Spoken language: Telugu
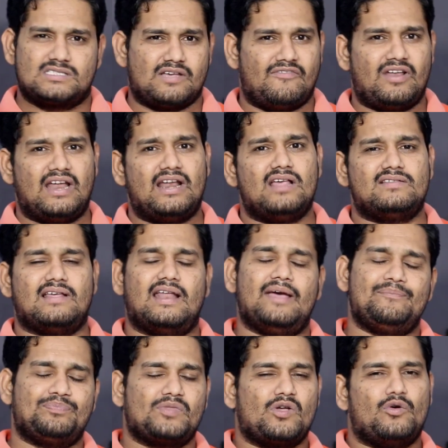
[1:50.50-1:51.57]
ఎవరైనా సరే
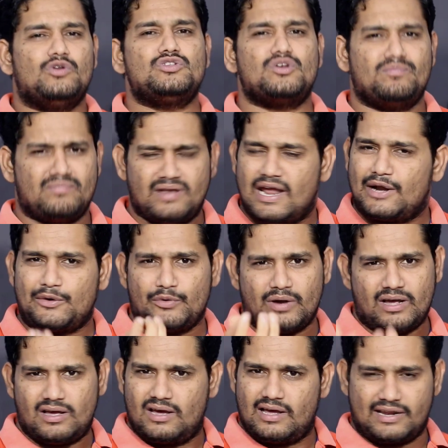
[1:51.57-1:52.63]
కొంచెం
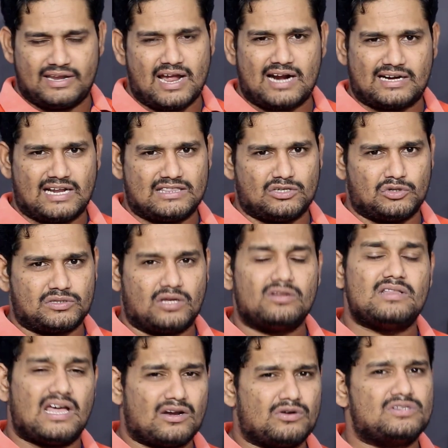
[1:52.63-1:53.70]
నెగిటివ్గా రియాక్ట్ అయితే అవుతారు
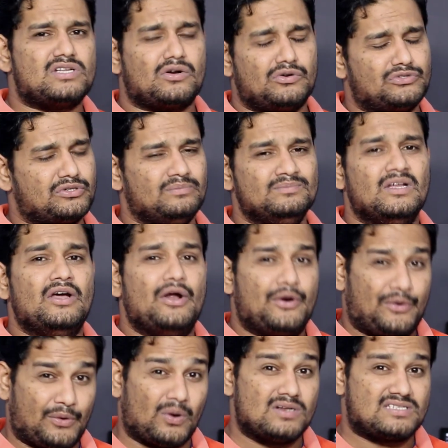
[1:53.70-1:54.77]
దాని గురించి కొంచెం
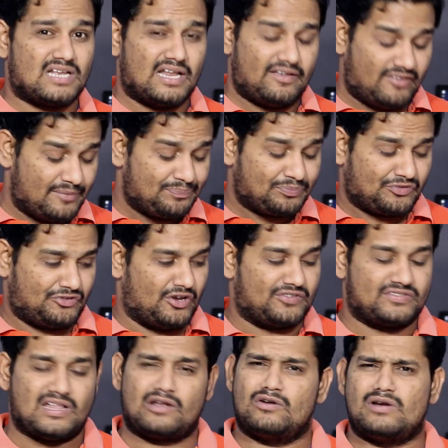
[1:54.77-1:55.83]
ట్రోల్స్ అనేవి
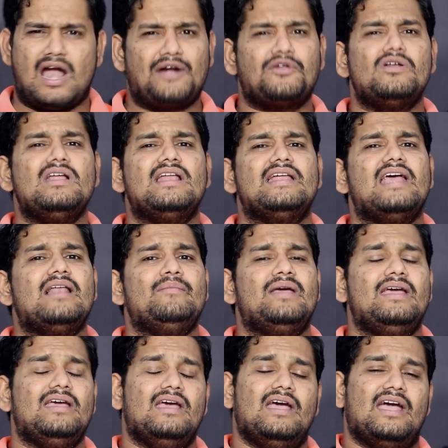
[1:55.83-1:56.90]
చేస్తున్నారు నాట్ ఓన్లీ
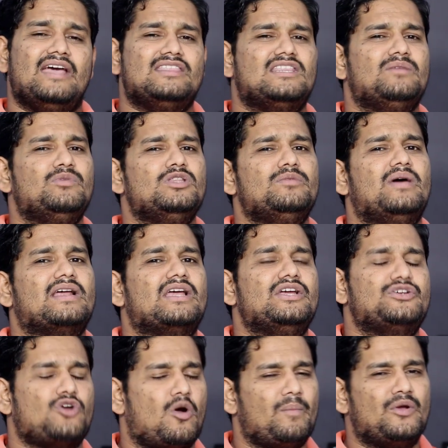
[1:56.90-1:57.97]
రియల్మీ ఇంతకుముందు మనకి
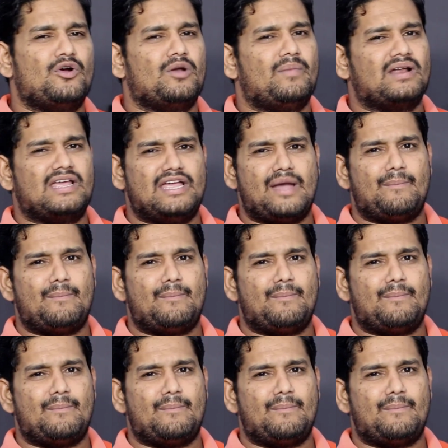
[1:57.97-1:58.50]
షామీ కూడా మనకి